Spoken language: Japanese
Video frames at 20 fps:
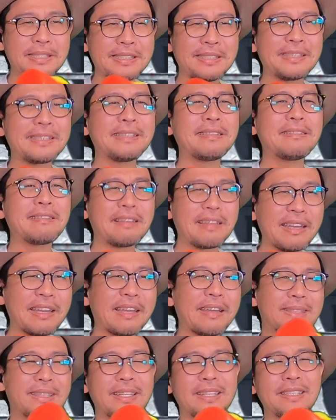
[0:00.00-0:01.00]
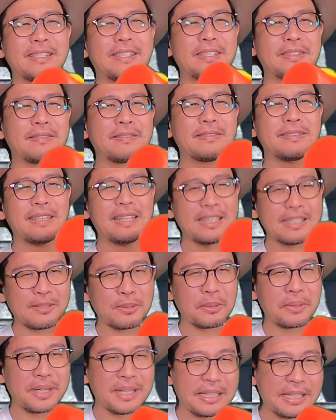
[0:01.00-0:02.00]
一心で、まあ、デンジ君なら
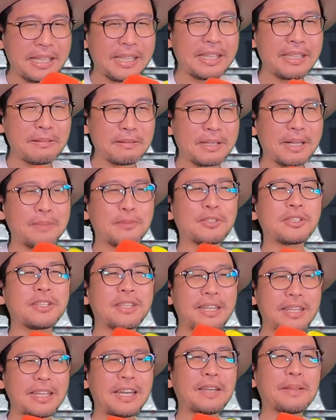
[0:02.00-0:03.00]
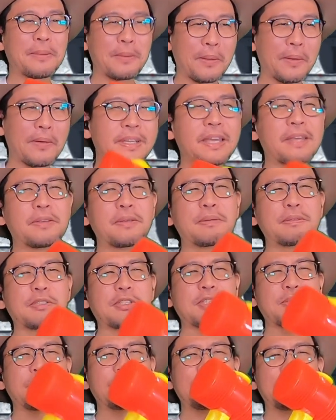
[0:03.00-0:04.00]
それができるかもしれないと。まあ、結局
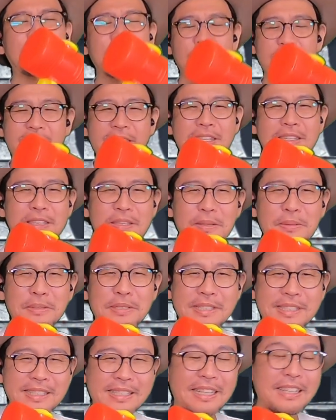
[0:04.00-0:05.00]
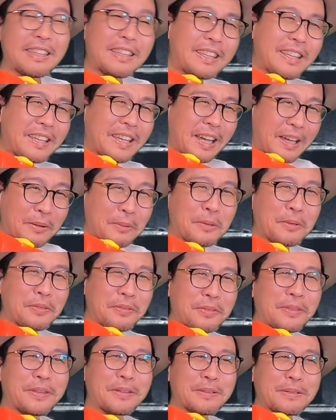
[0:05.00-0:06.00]
自分のね、いいように使ってやろ
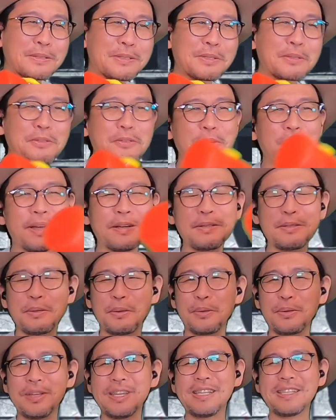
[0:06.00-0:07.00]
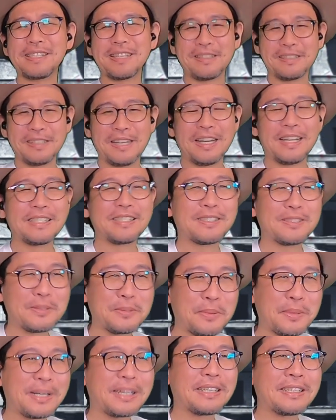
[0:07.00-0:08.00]
うっていう、ちょっと悪いお姉さんの発
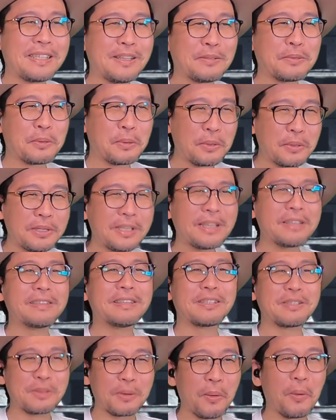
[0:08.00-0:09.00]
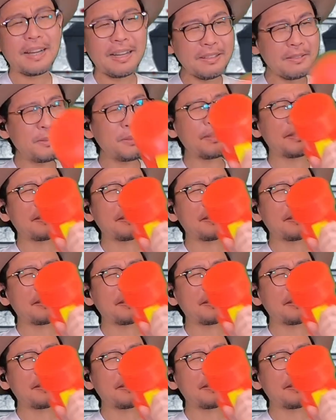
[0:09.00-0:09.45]
想からさ、動いてんでしょう。かと